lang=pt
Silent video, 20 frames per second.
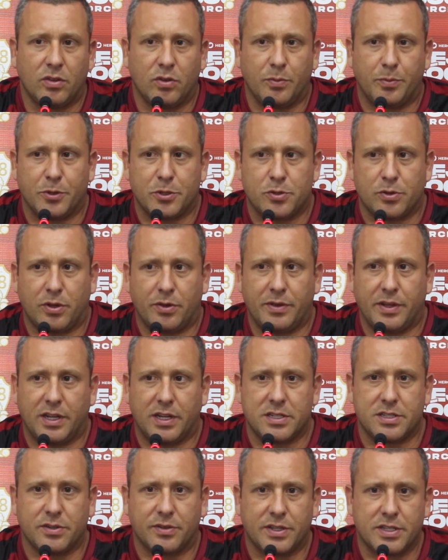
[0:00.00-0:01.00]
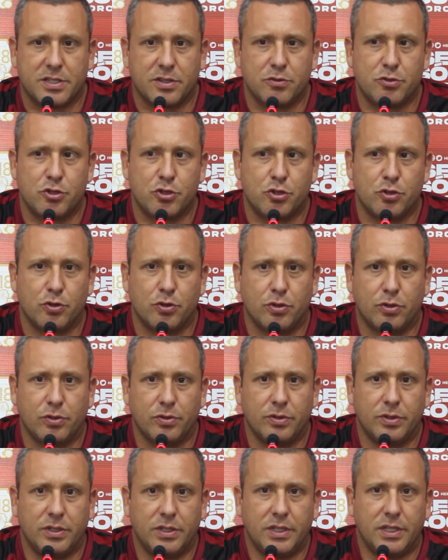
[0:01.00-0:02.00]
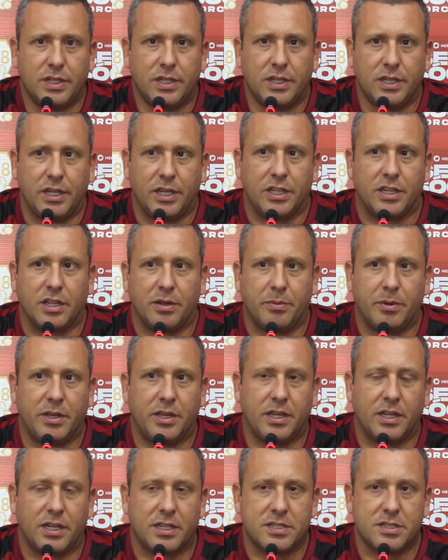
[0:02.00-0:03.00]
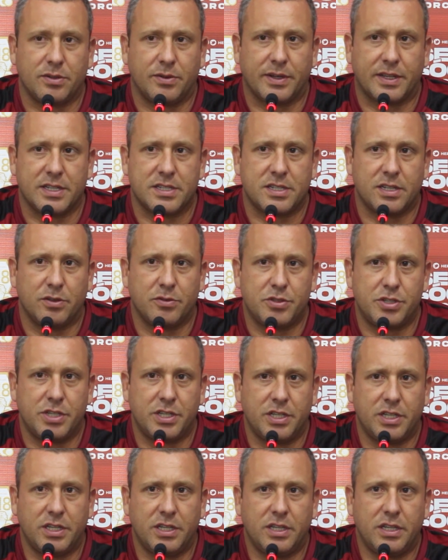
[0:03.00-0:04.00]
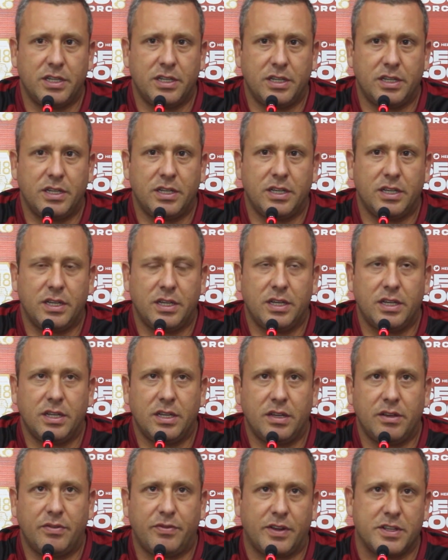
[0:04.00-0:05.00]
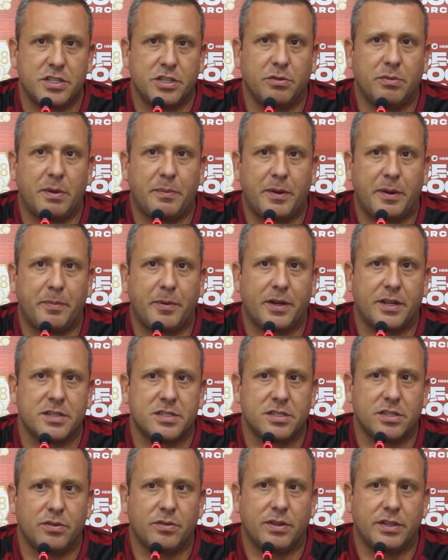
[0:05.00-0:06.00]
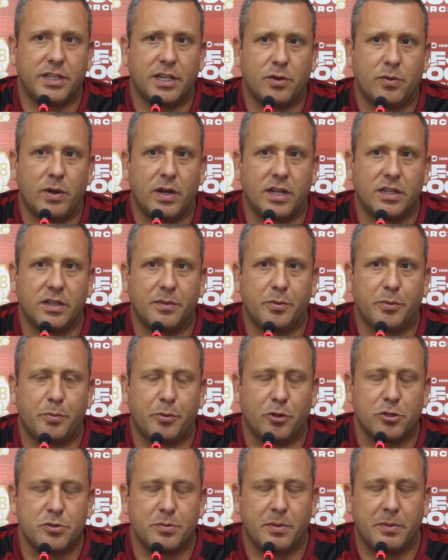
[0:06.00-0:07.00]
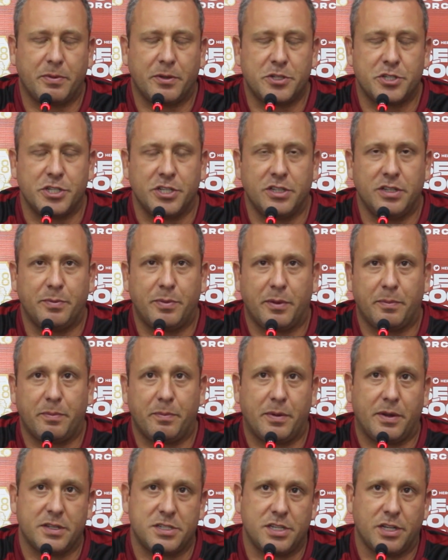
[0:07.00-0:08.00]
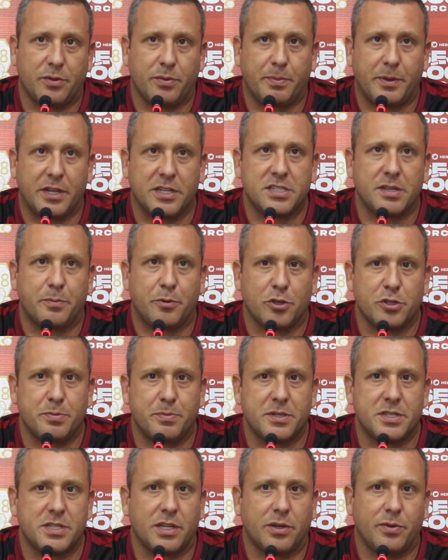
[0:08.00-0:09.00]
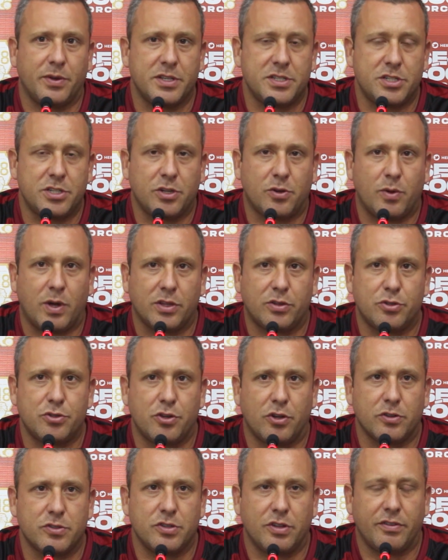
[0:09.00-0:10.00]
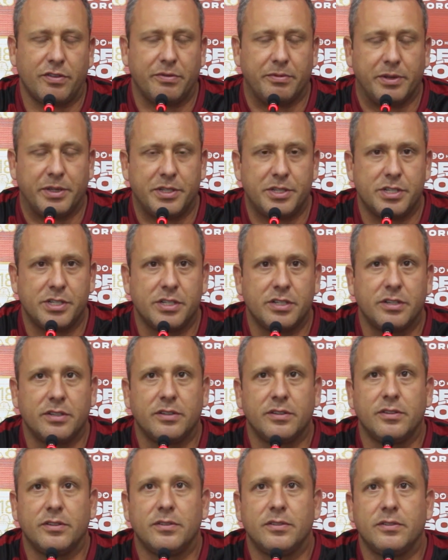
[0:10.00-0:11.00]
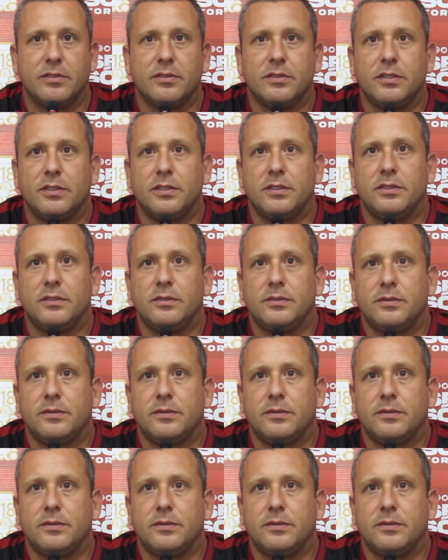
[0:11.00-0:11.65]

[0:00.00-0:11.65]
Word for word: no pessoal, em relação à questão de jogo e também em relação à questão de fazer uma preparação adequada para a próxima partida e para essa próxima sequência de quatro jogos novamente. Ô Raul,